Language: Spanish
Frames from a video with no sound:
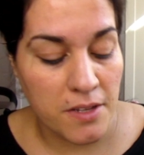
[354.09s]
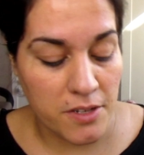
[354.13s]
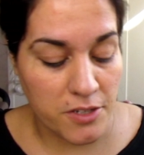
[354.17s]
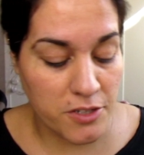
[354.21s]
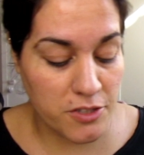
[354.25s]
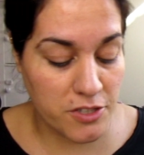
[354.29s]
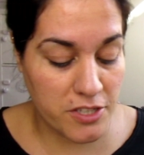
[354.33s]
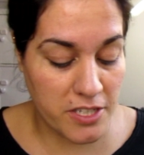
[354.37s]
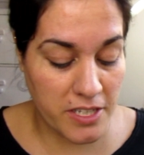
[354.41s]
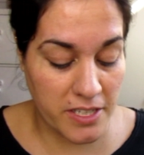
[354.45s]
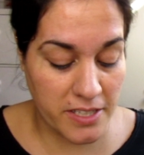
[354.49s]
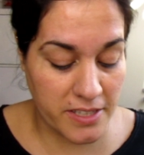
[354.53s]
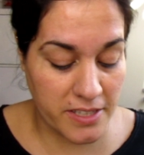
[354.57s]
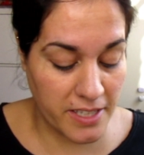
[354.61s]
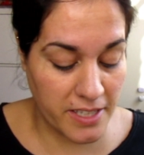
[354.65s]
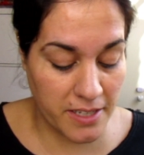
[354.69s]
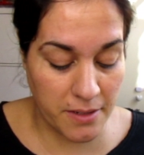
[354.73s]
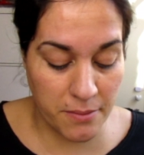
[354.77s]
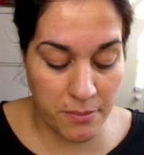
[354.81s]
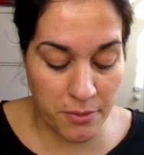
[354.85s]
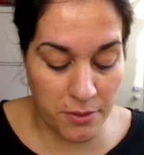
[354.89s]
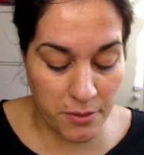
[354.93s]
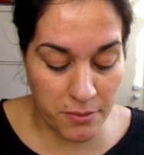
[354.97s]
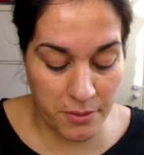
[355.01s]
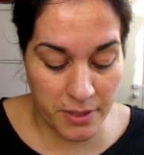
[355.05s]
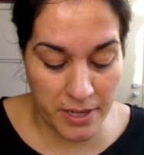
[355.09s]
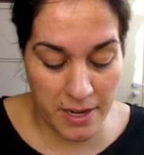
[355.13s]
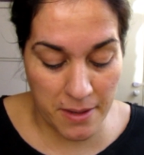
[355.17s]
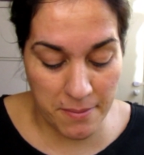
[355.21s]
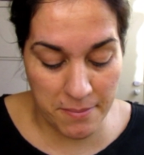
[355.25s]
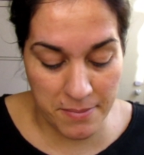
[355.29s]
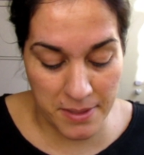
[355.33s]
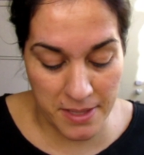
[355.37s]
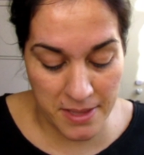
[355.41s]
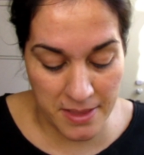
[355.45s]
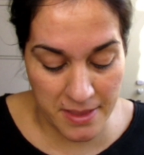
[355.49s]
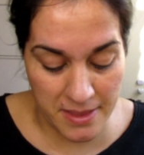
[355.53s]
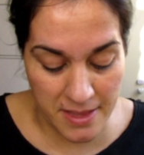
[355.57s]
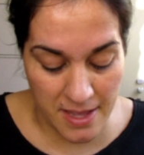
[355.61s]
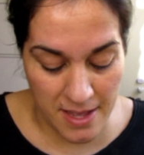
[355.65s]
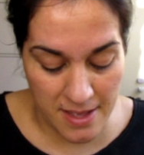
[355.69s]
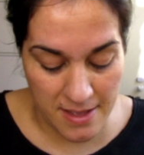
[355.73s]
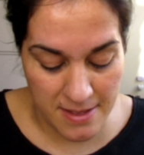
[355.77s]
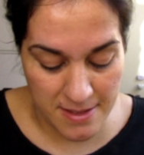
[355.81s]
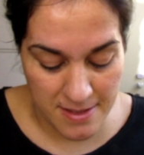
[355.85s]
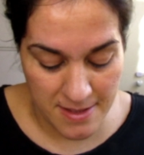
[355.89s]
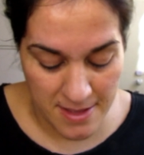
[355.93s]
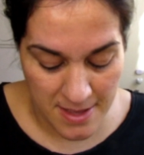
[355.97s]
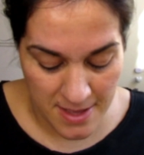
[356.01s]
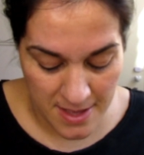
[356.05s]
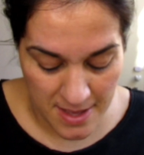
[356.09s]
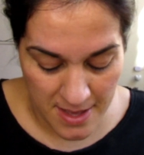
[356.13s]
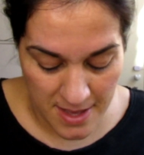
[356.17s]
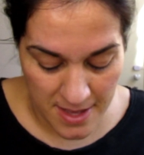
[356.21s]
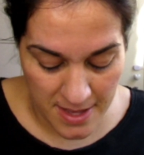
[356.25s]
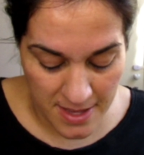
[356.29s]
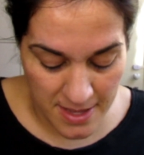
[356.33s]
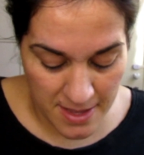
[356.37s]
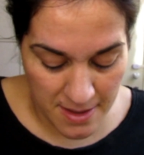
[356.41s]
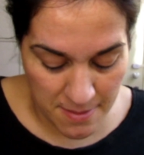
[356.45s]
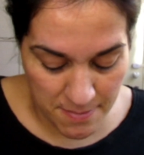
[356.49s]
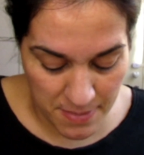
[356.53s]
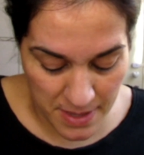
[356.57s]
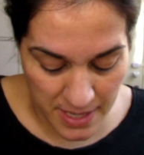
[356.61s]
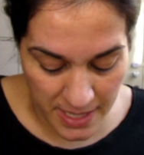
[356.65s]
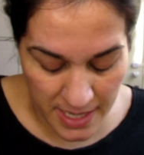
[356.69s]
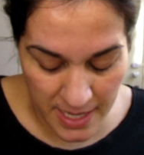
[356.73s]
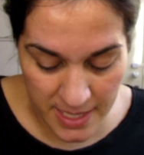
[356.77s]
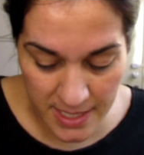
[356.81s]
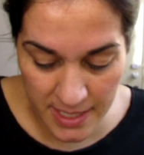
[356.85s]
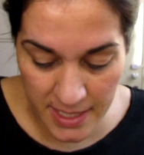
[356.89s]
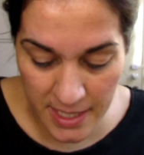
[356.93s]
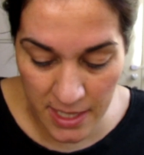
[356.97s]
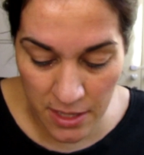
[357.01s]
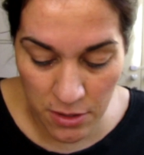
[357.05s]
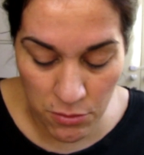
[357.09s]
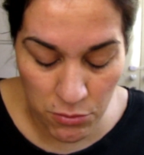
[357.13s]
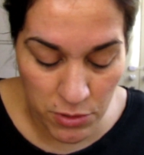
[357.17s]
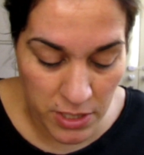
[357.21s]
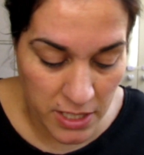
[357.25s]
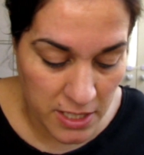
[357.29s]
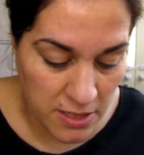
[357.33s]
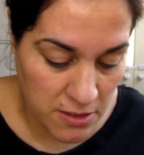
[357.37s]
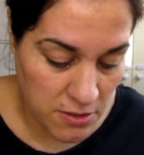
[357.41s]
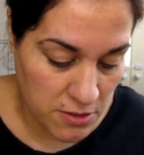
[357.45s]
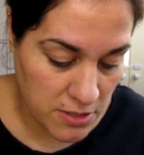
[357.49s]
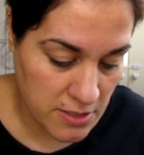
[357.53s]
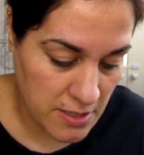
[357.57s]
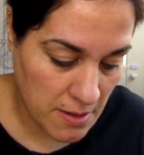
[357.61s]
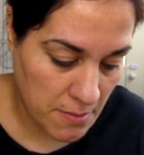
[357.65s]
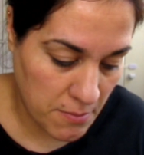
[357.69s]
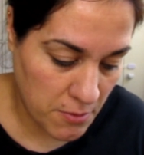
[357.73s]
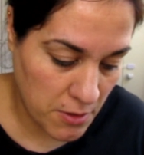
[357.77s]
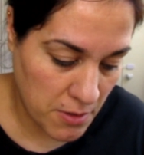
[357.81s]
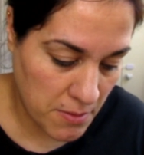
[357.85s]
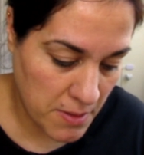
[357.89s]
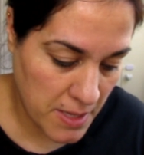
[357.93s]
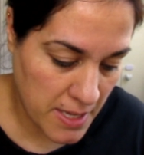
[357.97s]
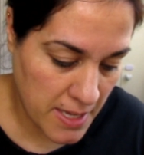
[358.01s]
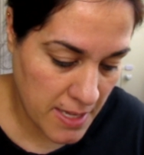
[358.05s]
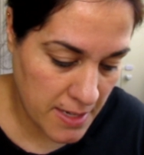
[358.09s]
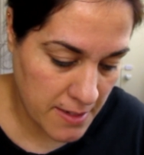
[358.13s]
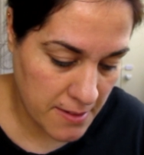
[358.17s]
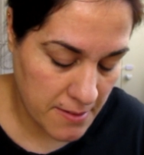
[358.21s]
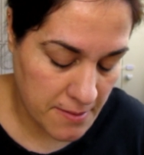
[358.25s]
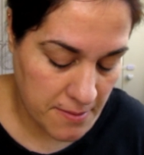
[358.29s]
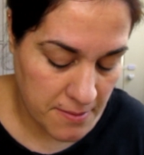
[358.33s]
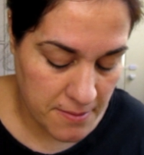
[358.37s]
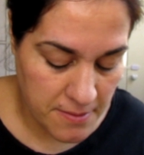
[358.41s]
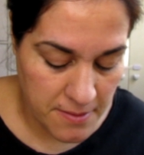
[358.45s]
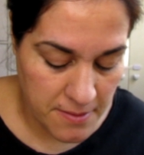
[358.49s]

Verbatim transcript: No sé, tiene muy buena pinta. Y el packaging es durito, está muy bien.